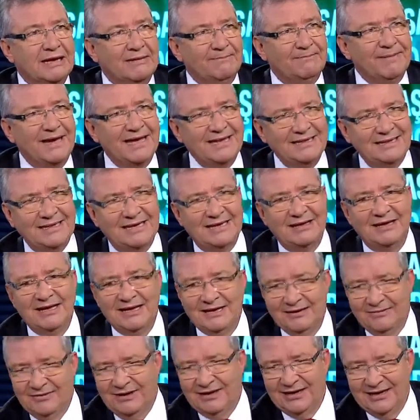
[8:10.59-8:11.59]
Ben de
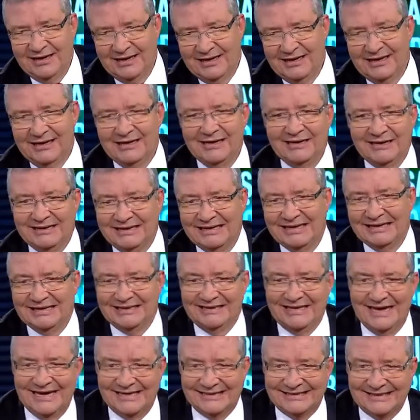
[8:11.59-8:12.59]
e,
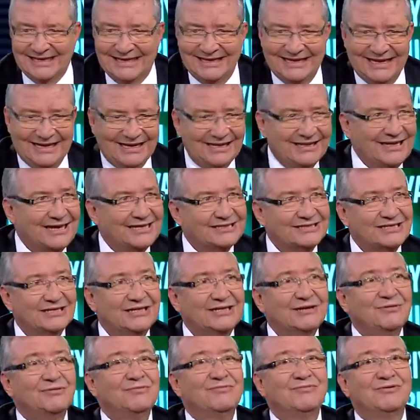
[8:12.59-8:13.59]
dershanelere derse
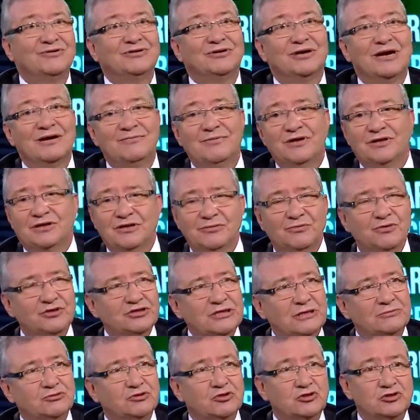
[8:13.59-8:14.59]
gidiyorum. Rahmetli bir
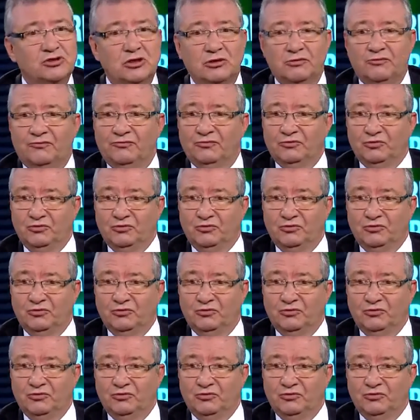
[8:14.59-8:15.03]
hocam şunu söylüyor.